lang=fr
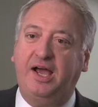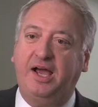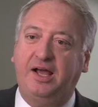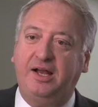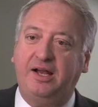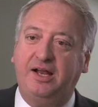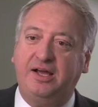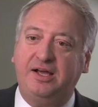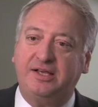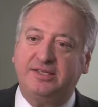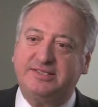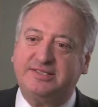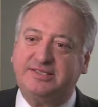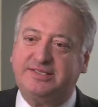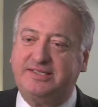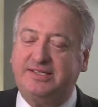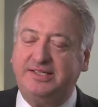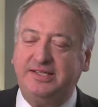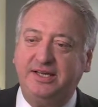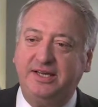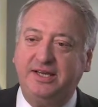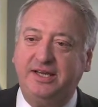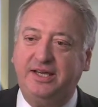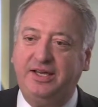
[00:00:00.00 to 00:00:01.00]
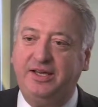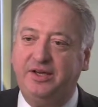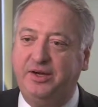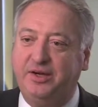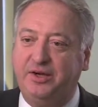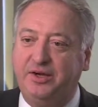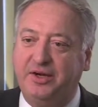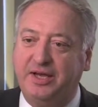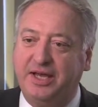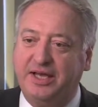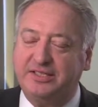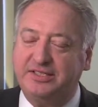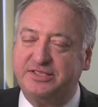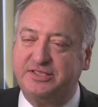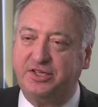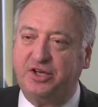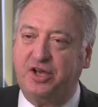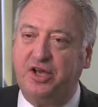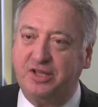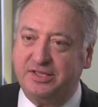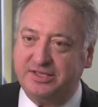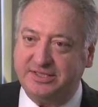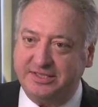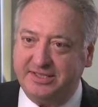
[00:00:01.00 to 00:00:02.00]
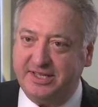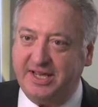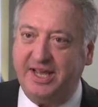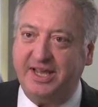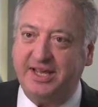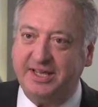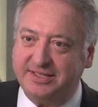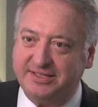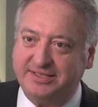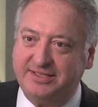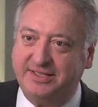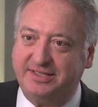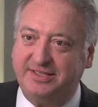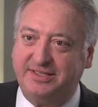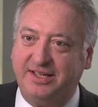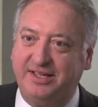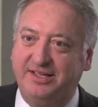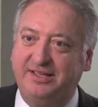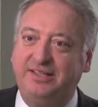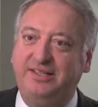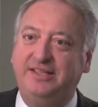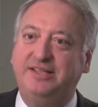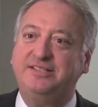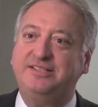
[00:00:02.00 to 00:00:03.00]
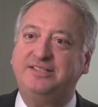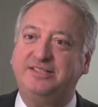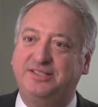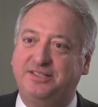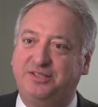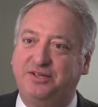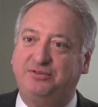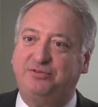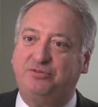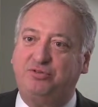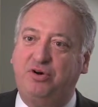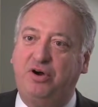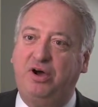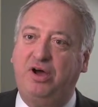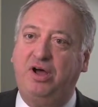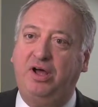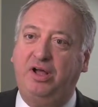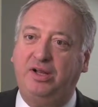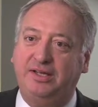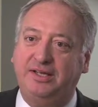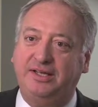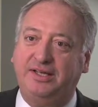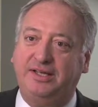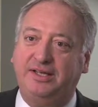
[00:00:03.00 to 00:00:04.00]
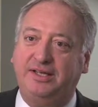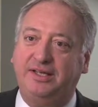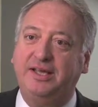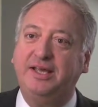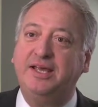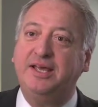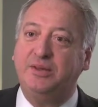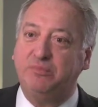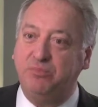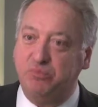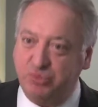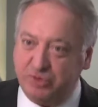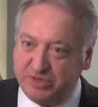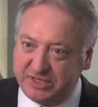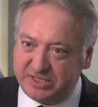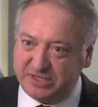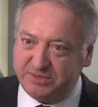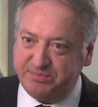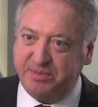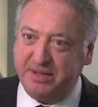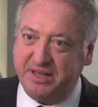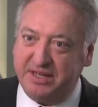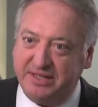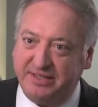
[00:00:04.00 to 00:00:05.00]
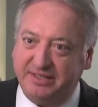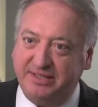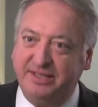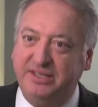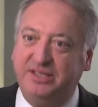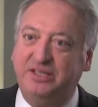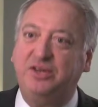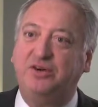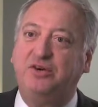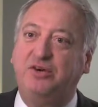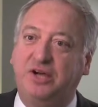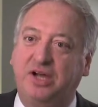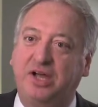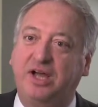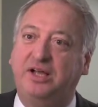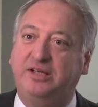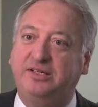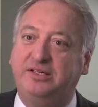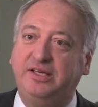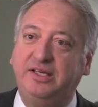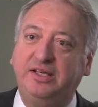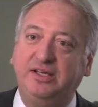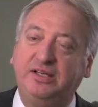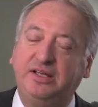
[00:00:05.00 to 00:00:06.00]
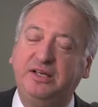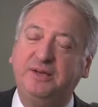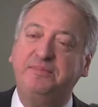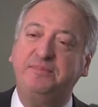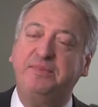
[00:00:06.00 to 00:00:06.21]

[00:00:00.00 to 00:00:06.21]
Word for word: Alors, ce qui est euh, extraordinaire cette année, c'est de voir les municipalités qui ont gagné.